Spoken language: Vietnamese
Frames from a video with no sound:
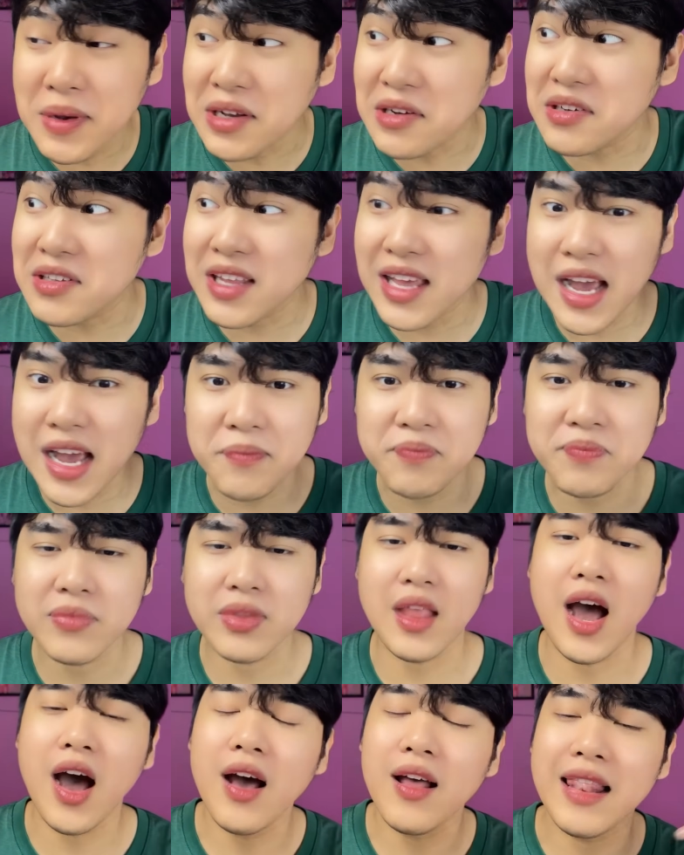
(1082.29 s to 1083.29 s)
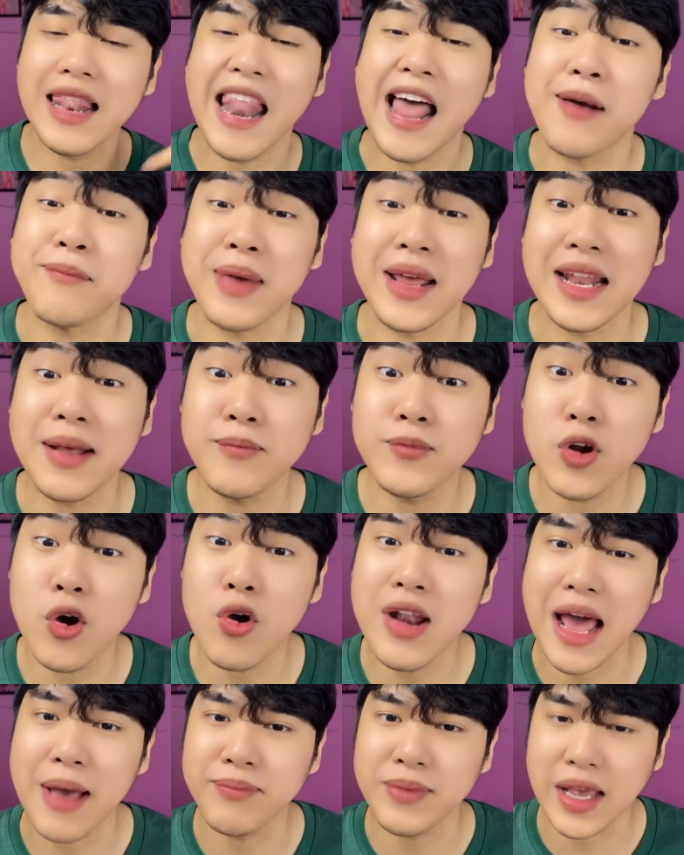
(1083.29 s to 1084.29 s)
Mấy người thấy không? Đó là mẹ Năm
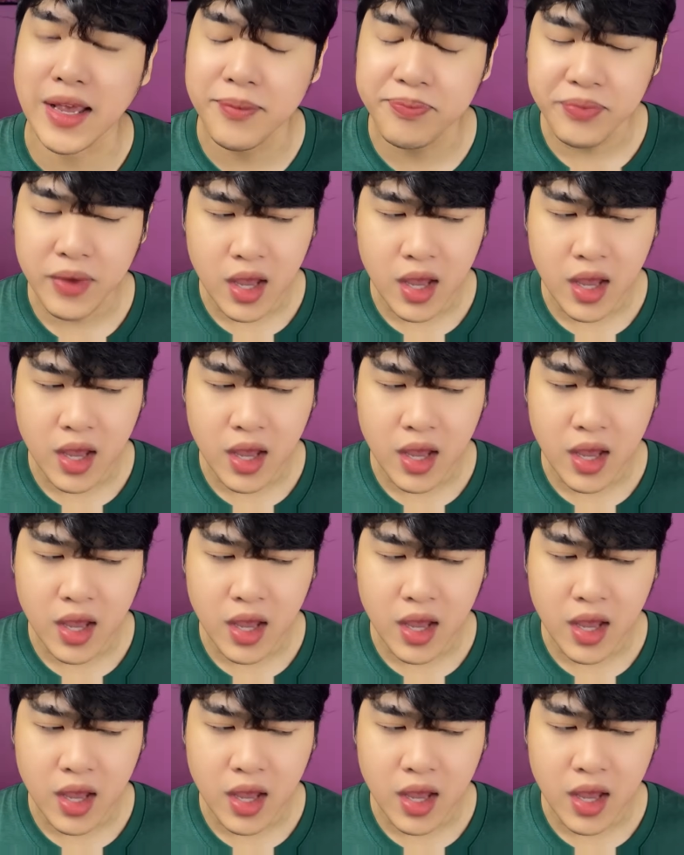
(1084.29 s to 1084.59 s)
Rô làm vậy.